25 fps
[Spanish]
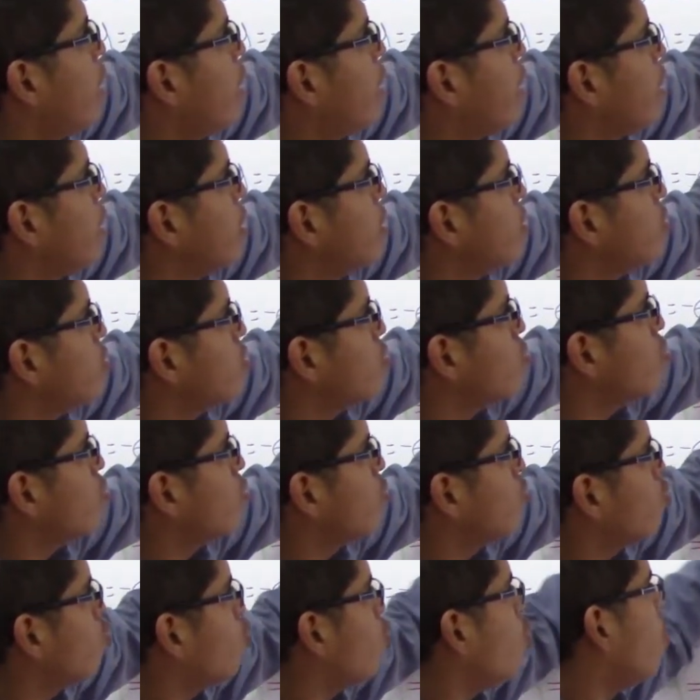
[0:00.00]
X
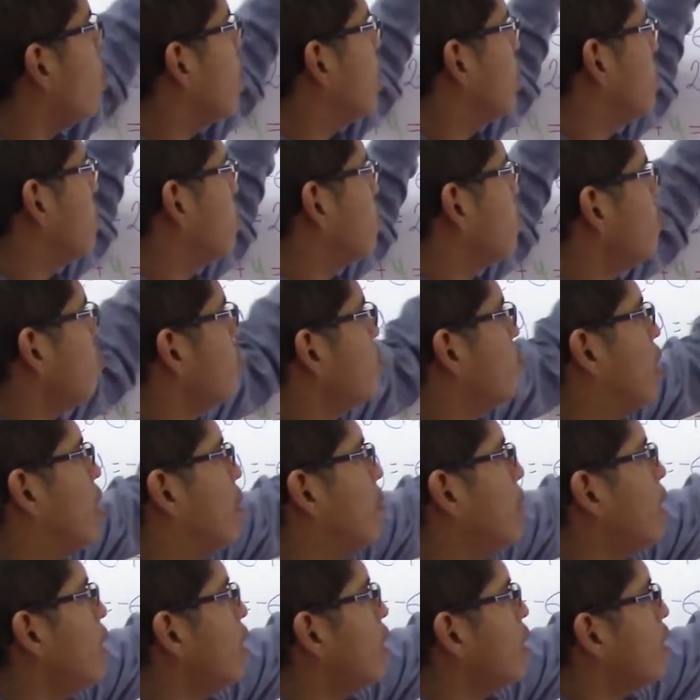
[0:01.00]
cuánto va a
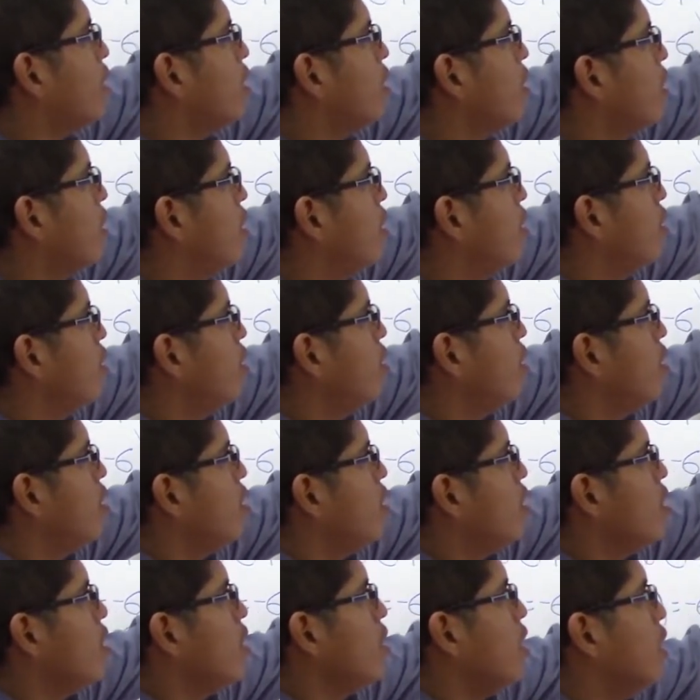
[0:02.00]
valer.
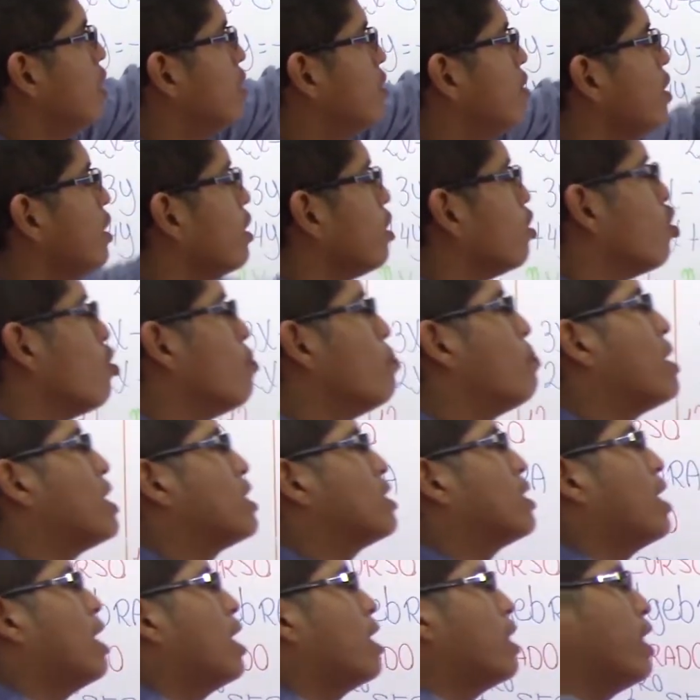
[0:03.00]
El 5
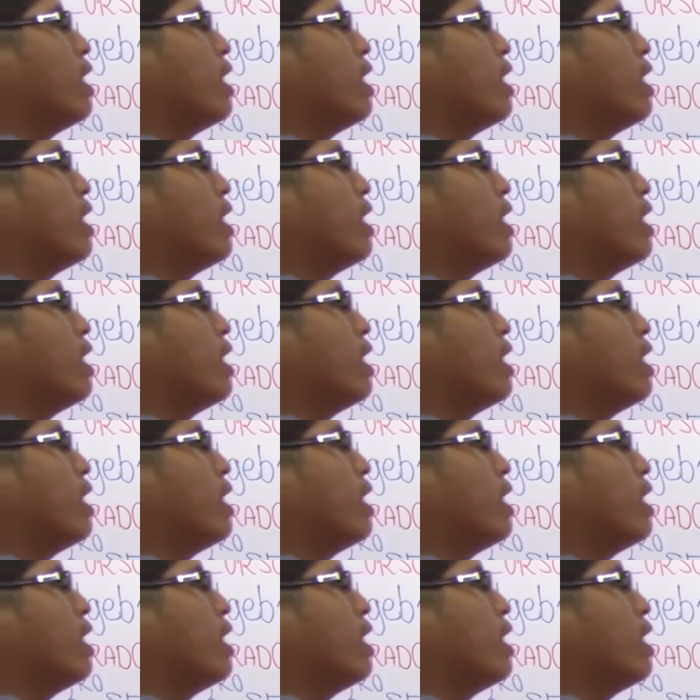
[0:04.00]
pasa a la